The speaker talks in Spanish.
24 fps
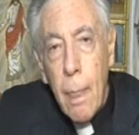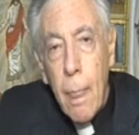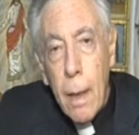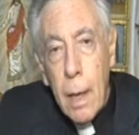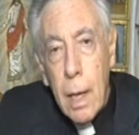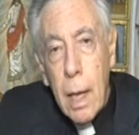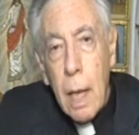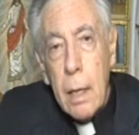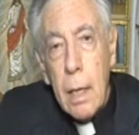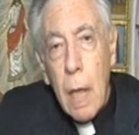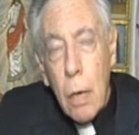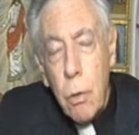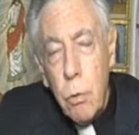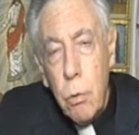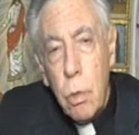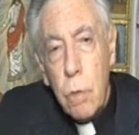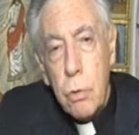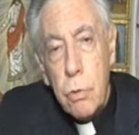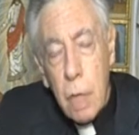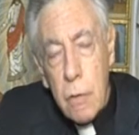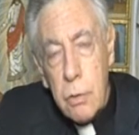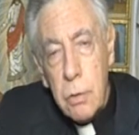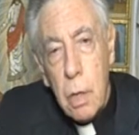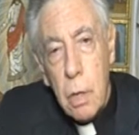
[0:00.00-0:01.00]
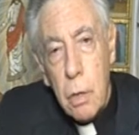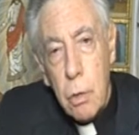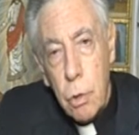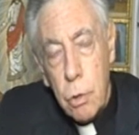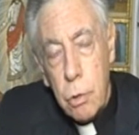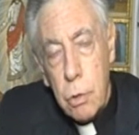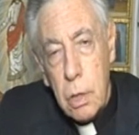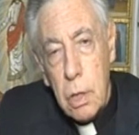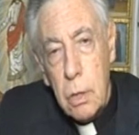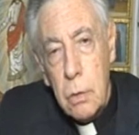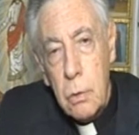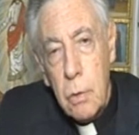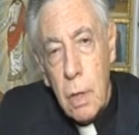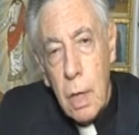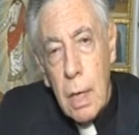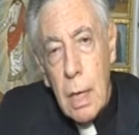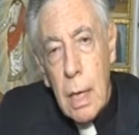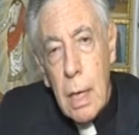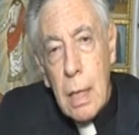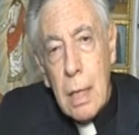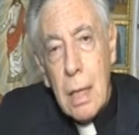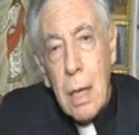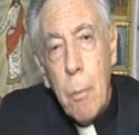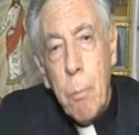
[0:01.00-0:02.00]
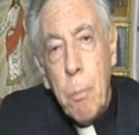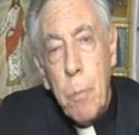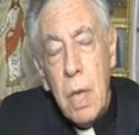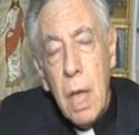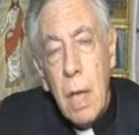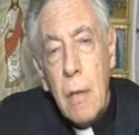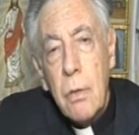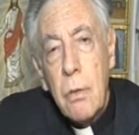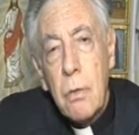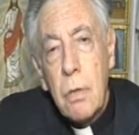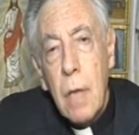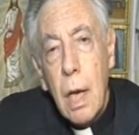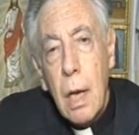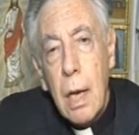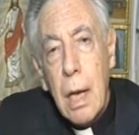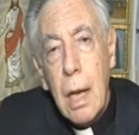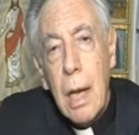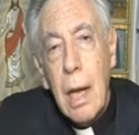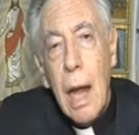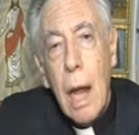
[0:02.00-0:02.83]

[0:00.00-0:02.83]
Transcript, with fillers: que hay algunos sacerdotes que piensan que